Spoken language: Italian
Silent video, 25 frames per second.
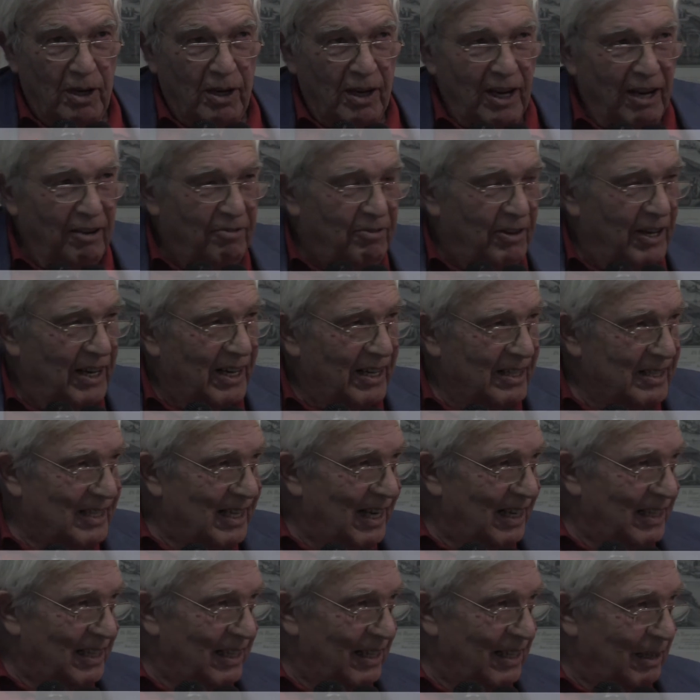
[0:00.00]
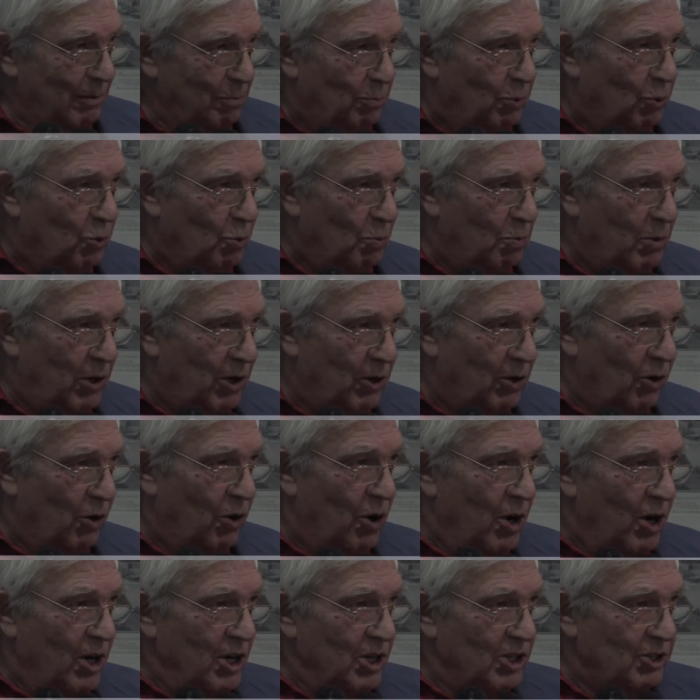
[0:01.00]
è finanziata dal pubblico,
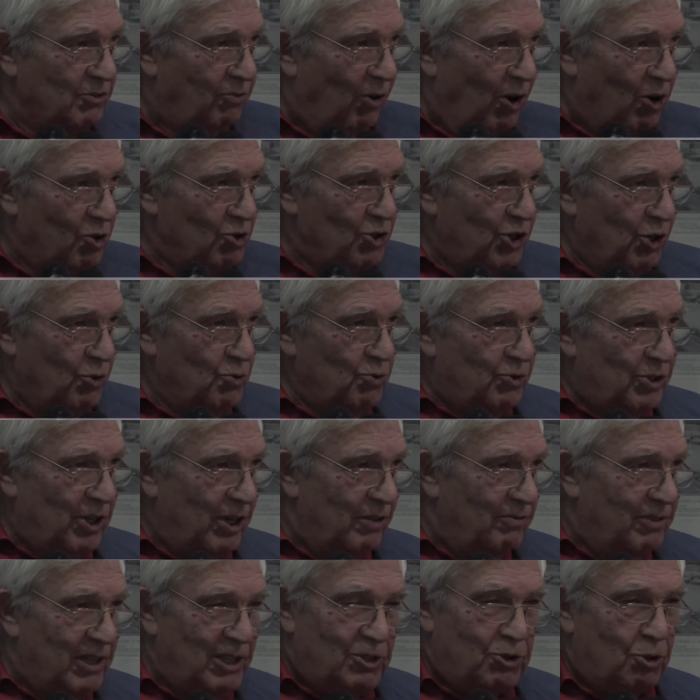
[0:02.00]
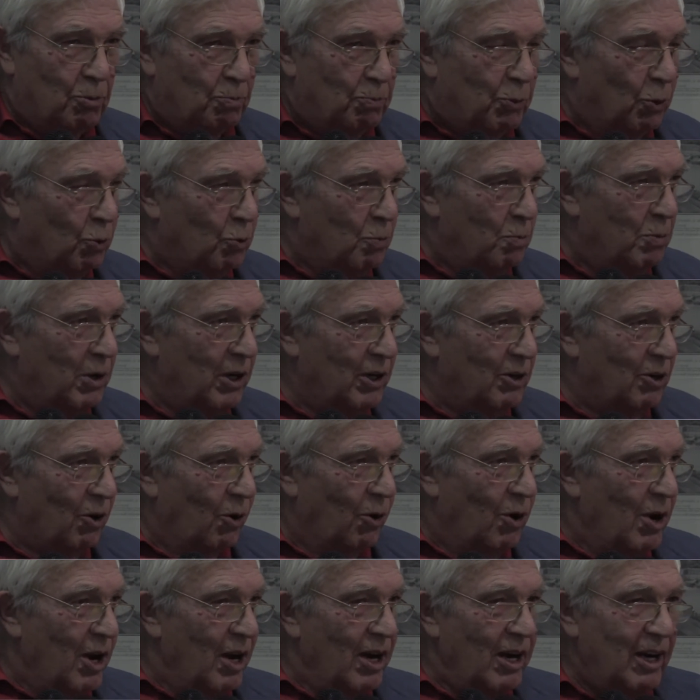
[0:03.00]
svolge un servizio pubblico,